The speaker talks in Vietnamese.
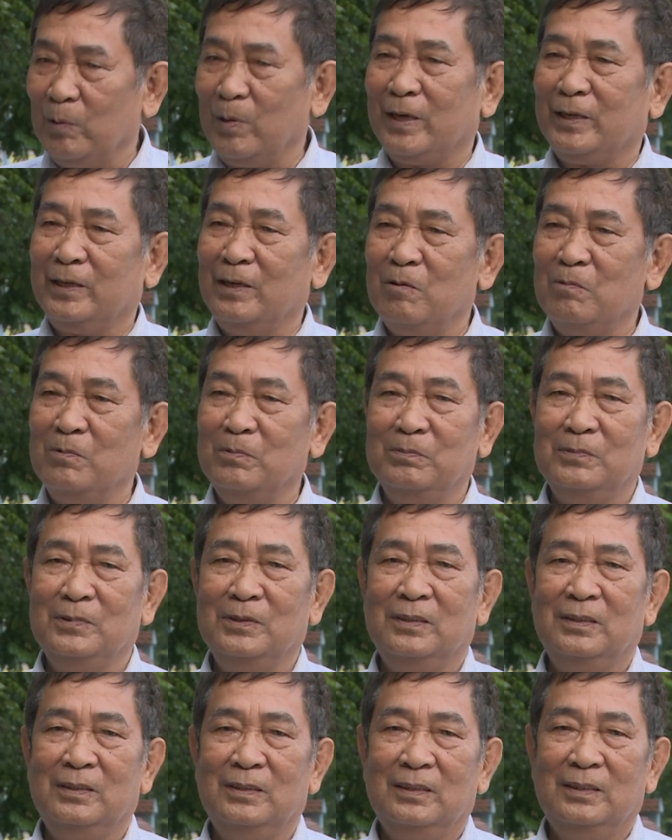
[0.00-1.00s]
hoạt động,
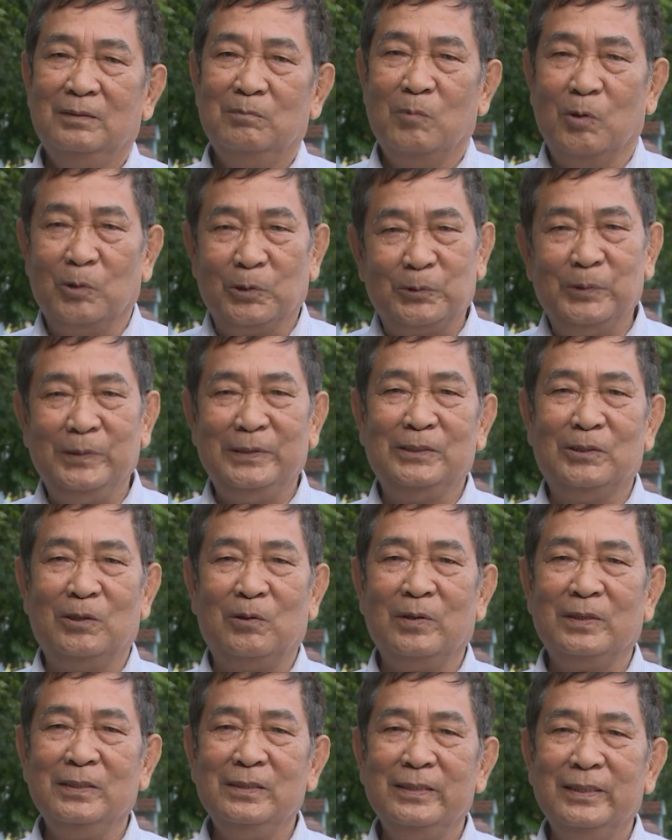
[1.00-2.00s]
mọi suy nghĩ của
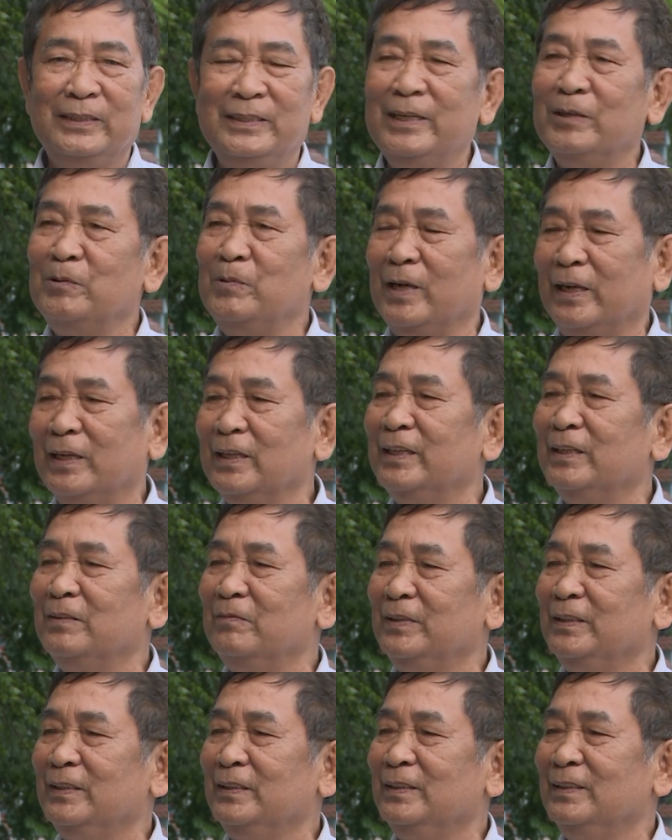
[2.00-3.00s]
con người đều gắn liền
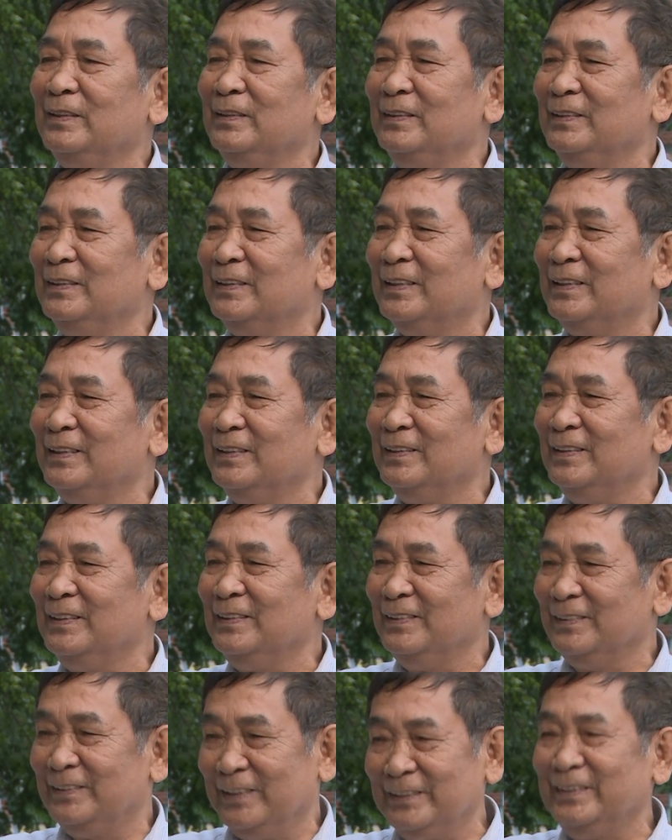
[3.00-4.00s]
với những cái
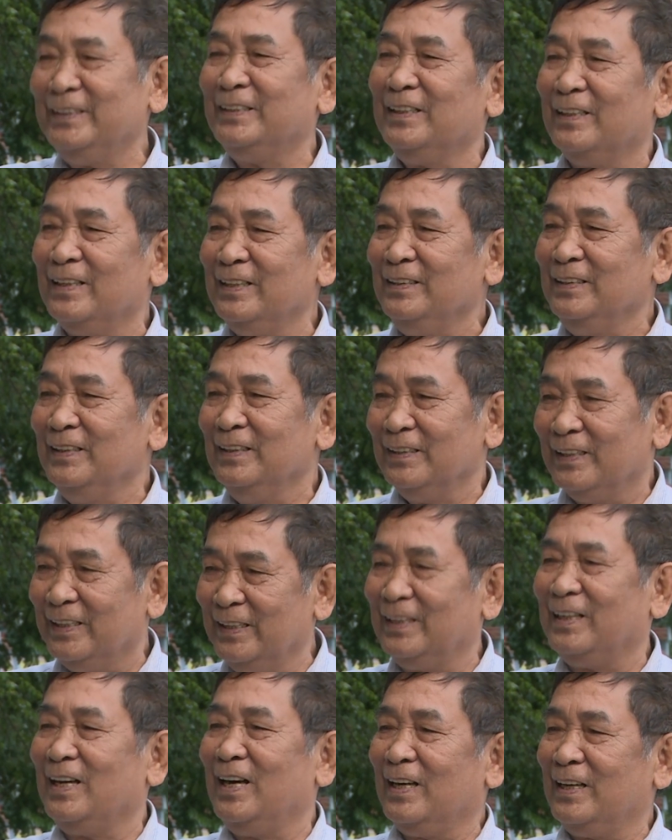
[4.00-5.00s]
di tích ở đây,
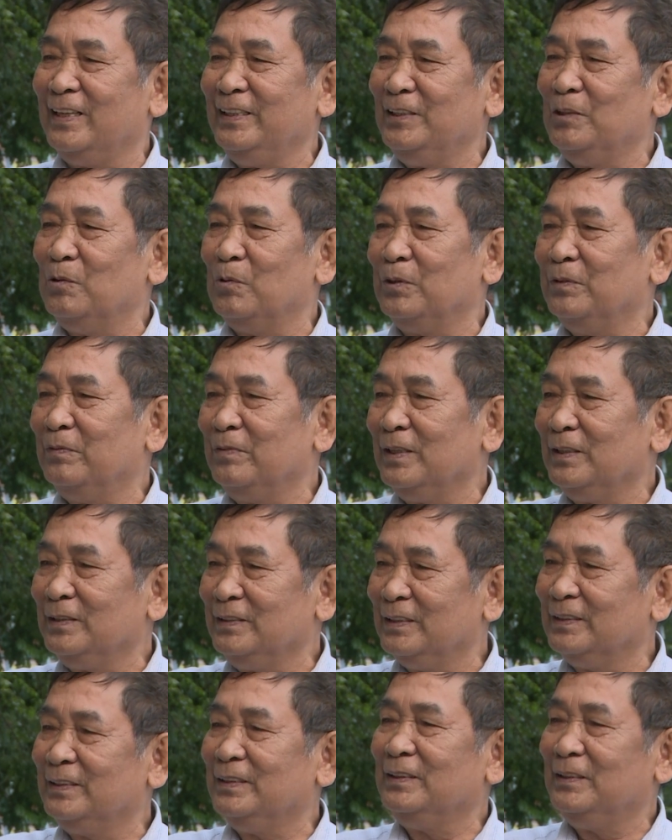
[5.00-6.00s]
kể cả cây cối và
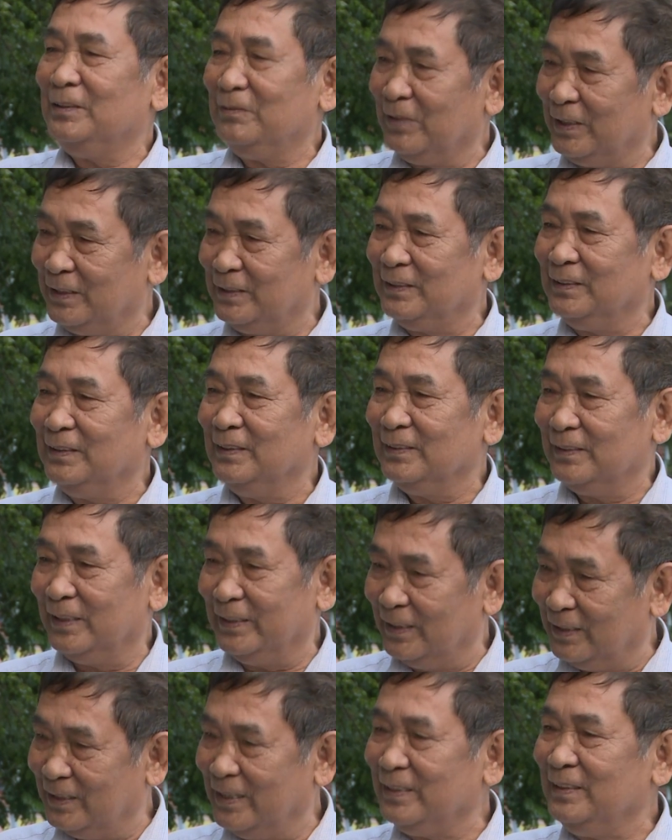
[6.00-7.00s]
những cái vật
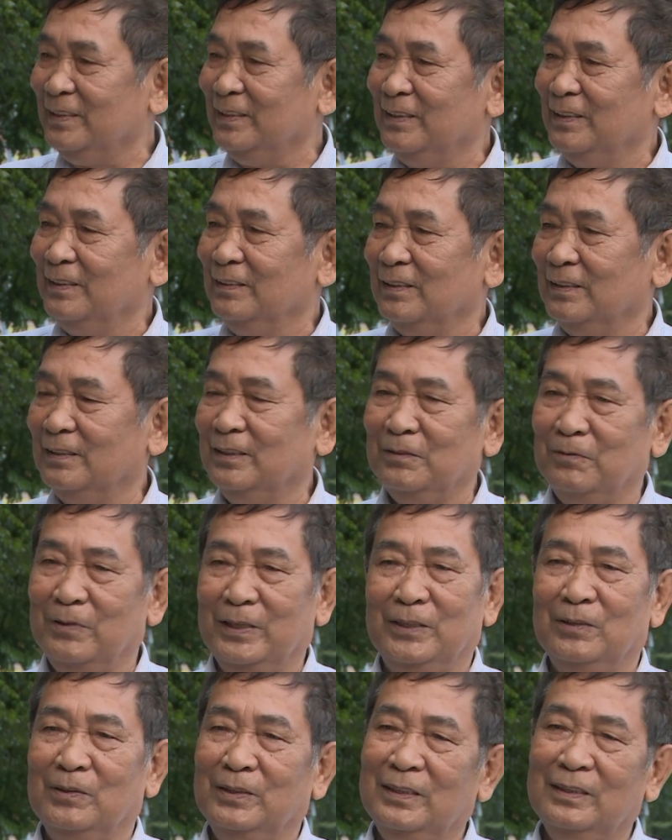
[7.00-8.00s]
thể ở đây, là
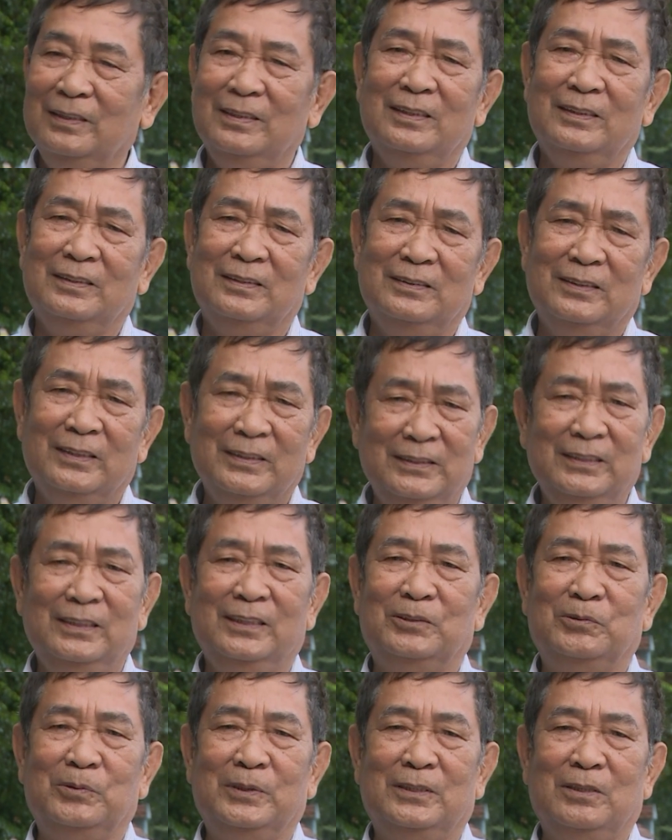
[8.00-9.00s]
phải nói là rất chí
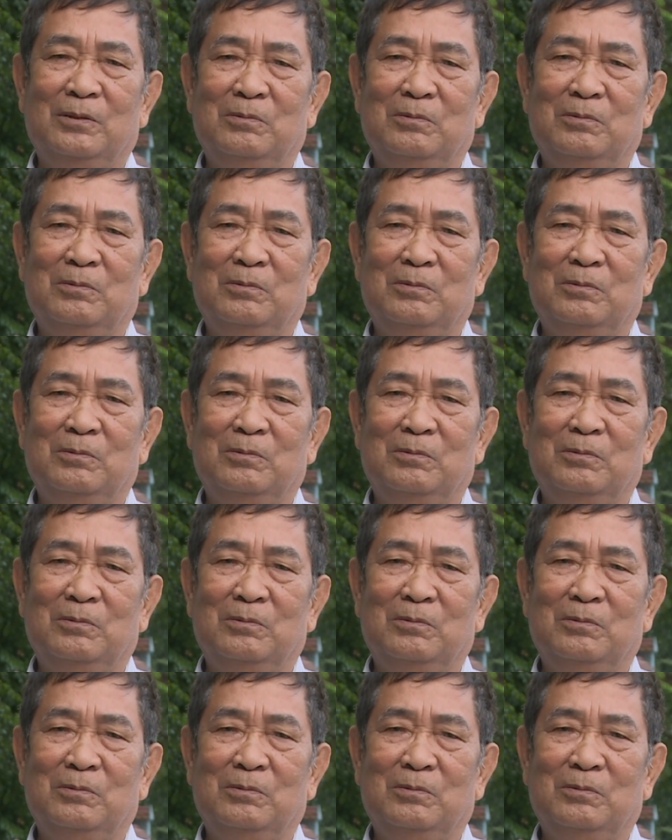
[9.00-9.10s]
là truyền